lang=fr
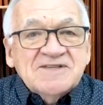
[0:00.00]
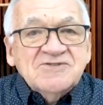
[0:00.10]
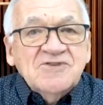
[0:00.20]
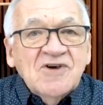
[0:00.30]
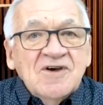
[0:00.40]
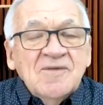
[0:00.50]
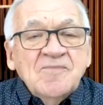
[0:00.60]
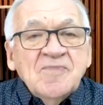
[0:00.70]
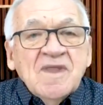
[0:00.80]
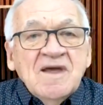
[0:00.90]
Parce que
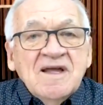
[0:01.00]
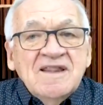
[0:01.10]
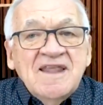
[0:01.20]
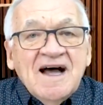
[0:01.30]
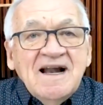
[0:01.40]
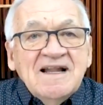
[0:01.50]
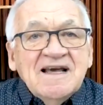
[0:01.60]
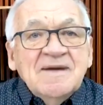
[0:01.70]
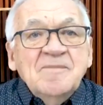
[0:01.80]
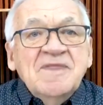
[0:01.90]
dans,
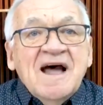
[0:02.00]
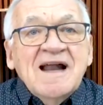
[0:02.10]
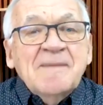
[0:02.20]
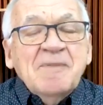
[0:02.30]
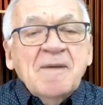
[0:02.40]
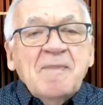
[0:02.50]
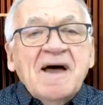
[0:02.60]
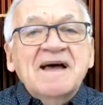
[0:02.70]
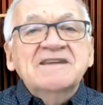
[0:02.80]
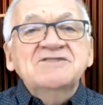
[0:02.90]
la
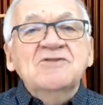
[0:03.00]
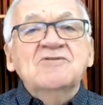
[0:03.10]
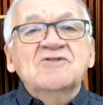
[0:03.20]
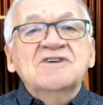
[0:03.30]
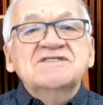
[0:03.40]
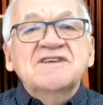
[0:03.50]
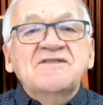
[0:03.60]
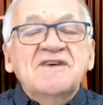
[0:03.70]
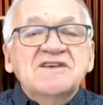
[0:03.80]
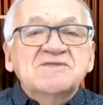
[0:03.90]
préparation de ces
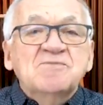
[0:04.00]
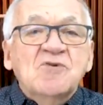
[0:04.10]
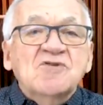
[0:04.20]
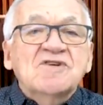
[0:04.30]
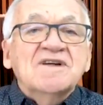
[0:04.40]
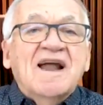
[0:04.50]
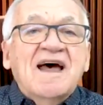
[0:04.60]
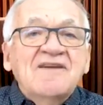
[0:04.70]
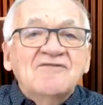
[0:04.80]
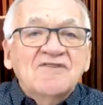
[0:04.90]
Facebook
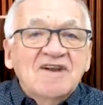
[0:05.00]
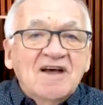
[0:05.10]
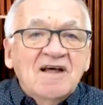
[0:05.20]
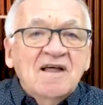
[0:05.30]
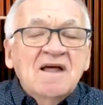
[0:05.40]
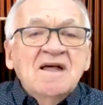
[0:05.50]
Live, là,